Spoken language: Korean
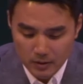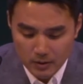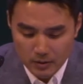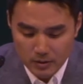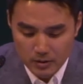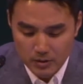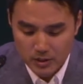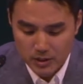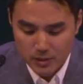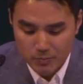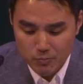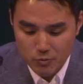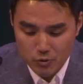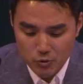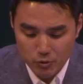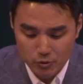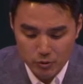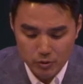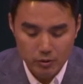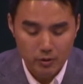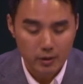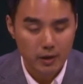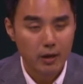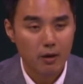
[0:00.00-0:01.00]

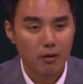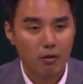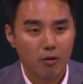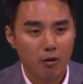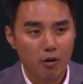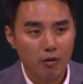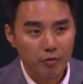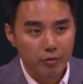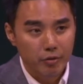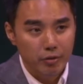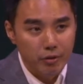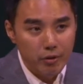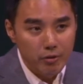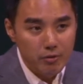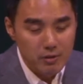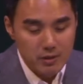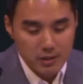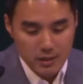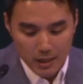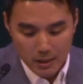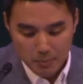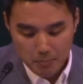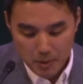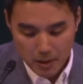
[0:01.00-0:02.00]
16절에 어떤
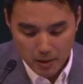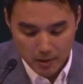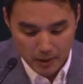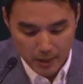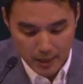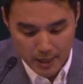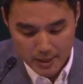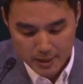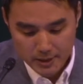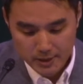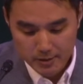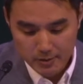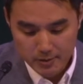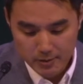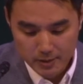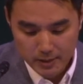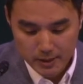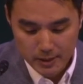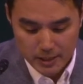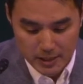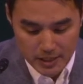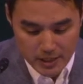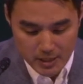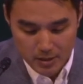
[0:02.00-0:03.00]
책망을
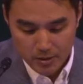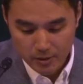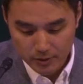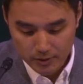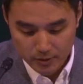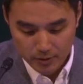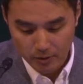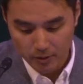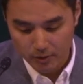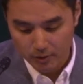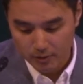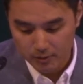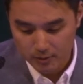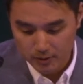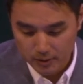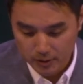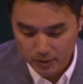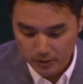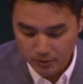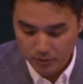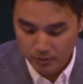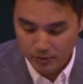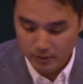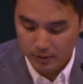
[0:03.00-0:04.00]
하시는지 이어서
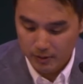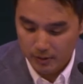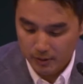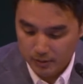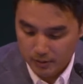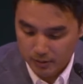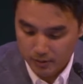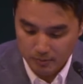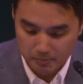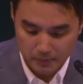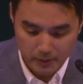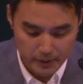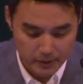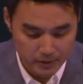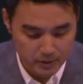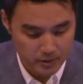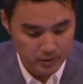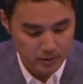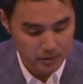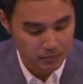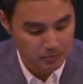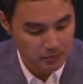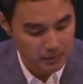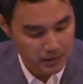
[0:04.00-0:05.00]
예수님께서
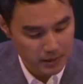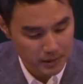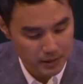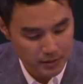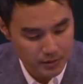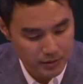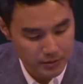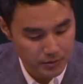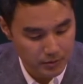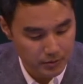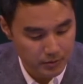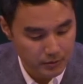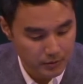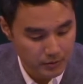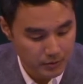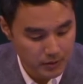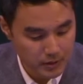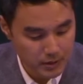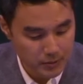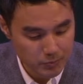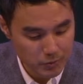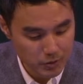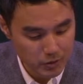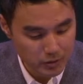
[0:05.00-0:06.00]
말씀하시죠.
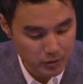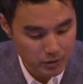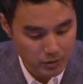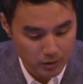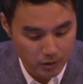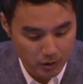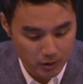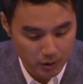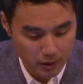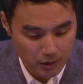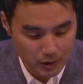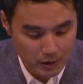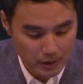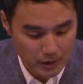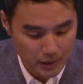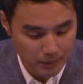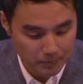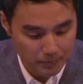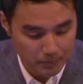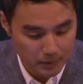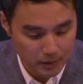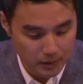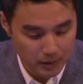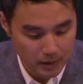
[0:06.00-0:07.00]
16절
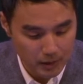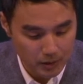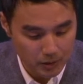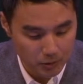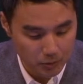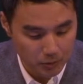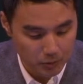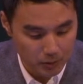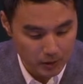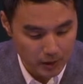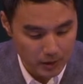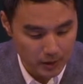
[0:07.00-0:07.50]
함께 읽도록